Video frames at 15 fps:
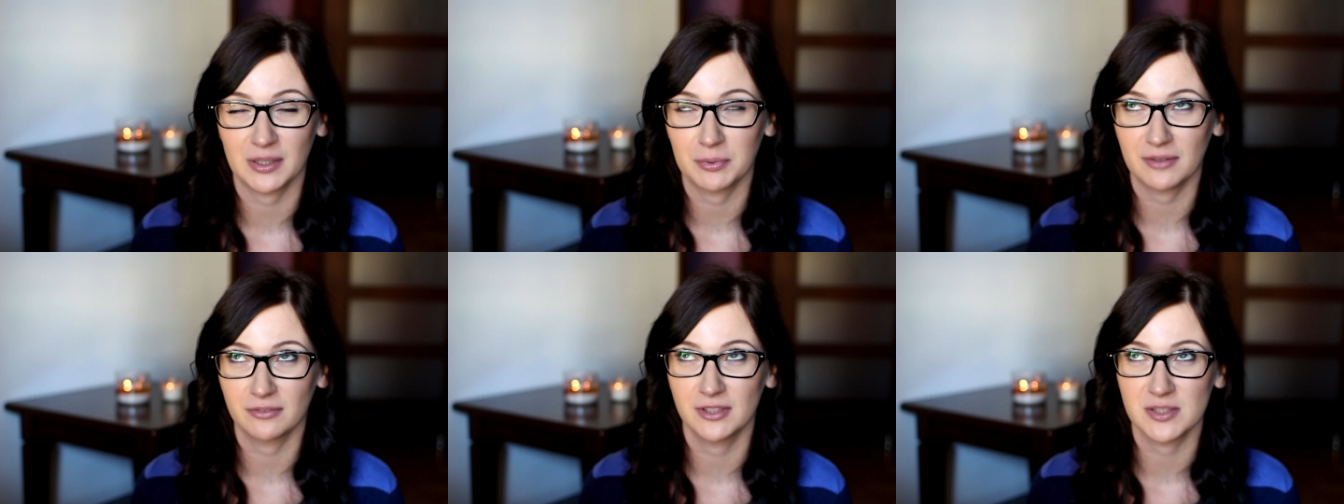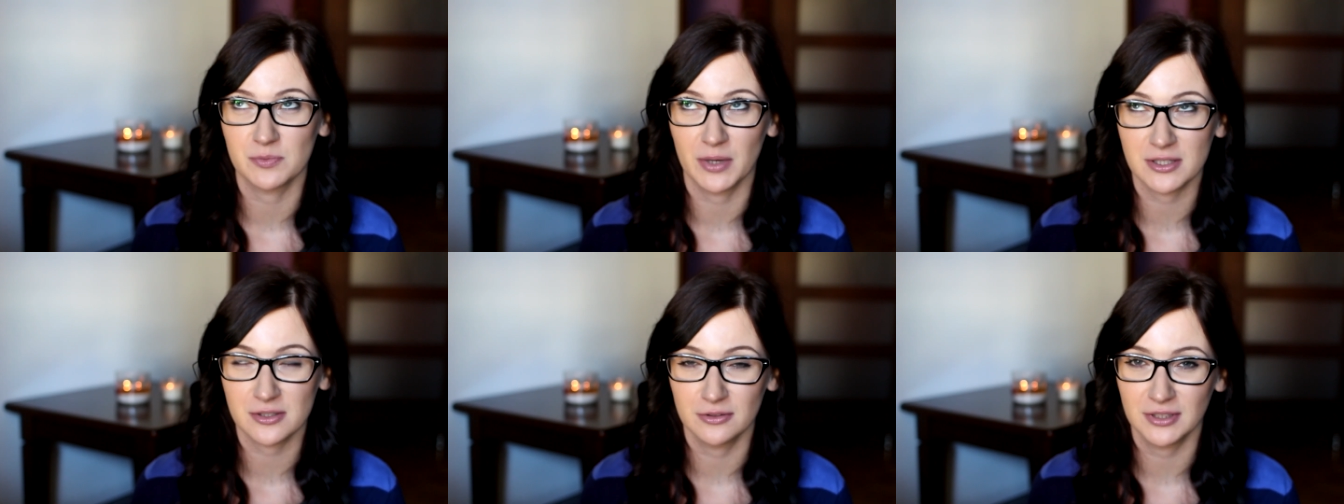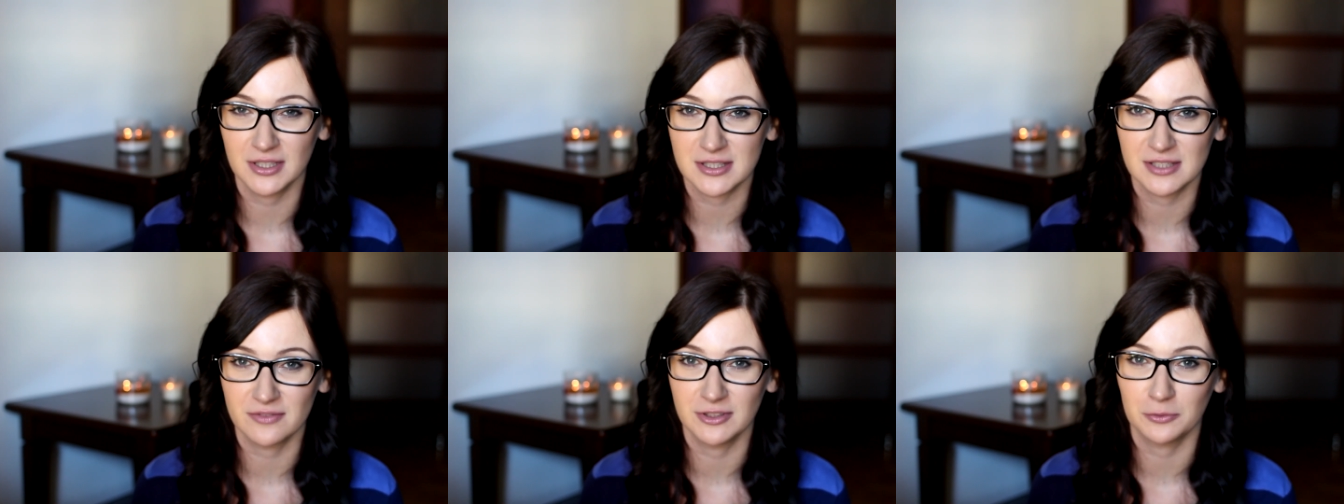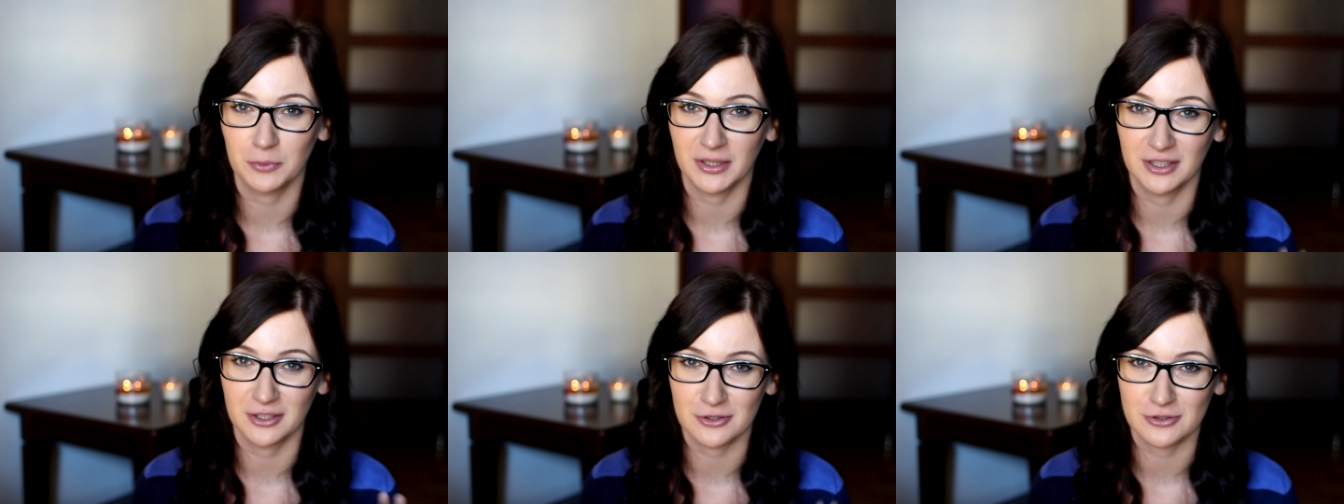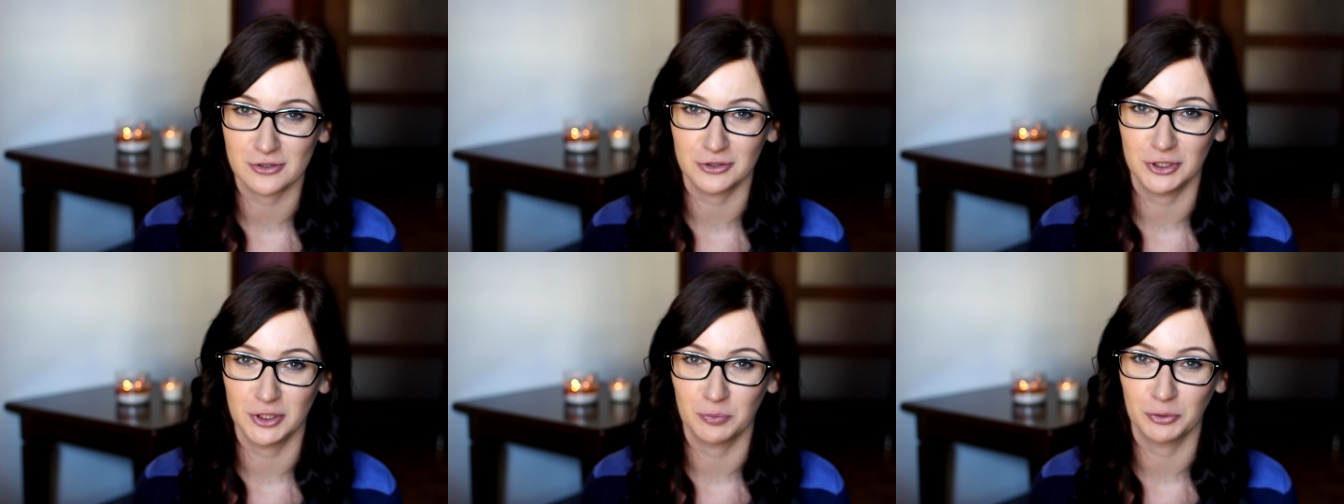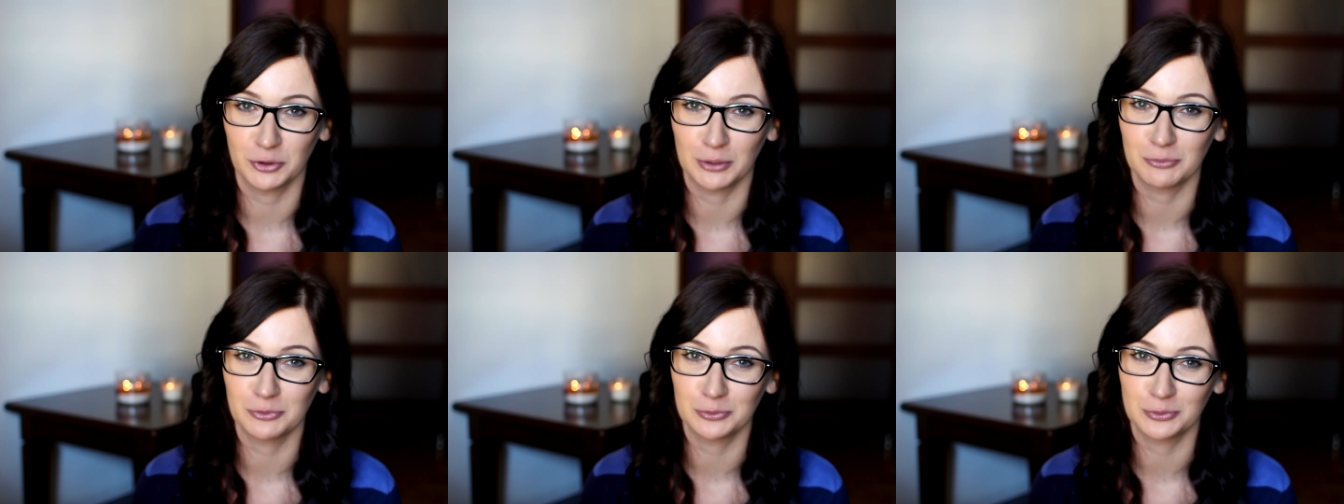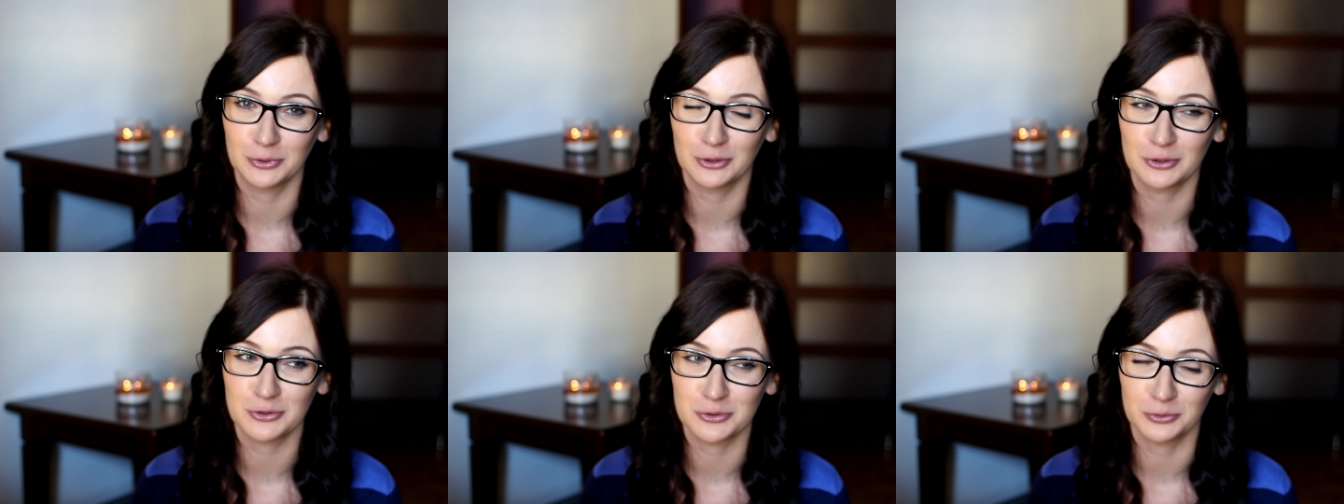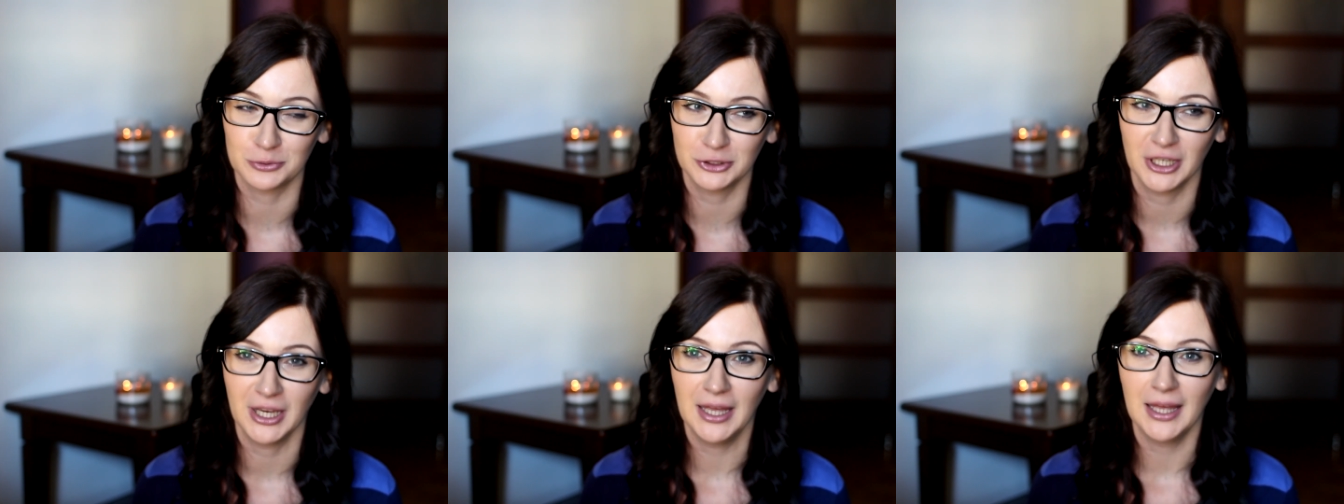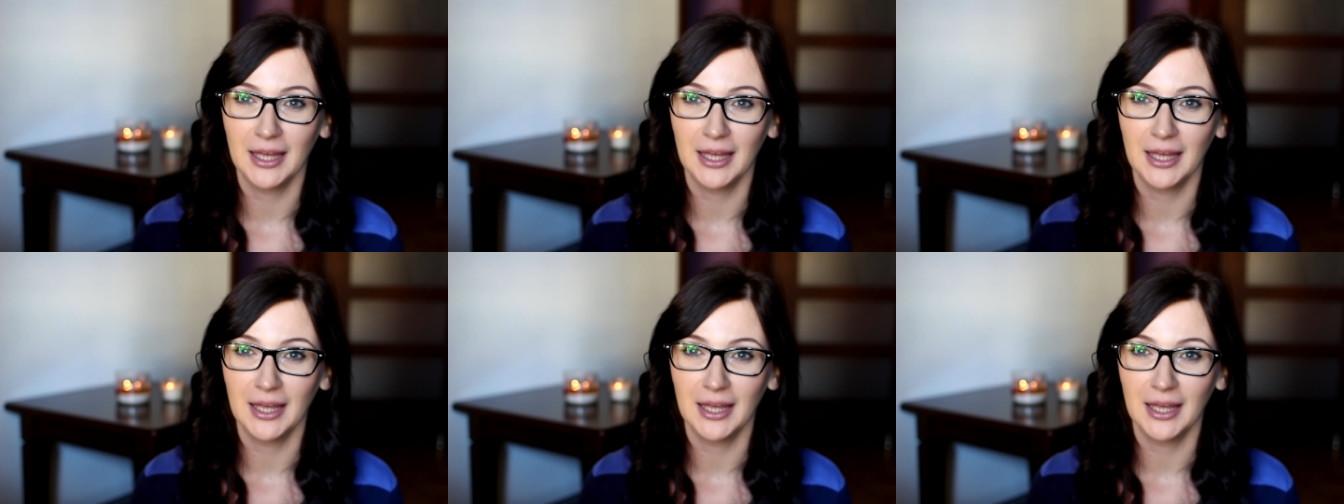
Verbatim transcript: Naprawdę jest bardzo intensywny, ładnie roznosi się po domu, długo go czuć.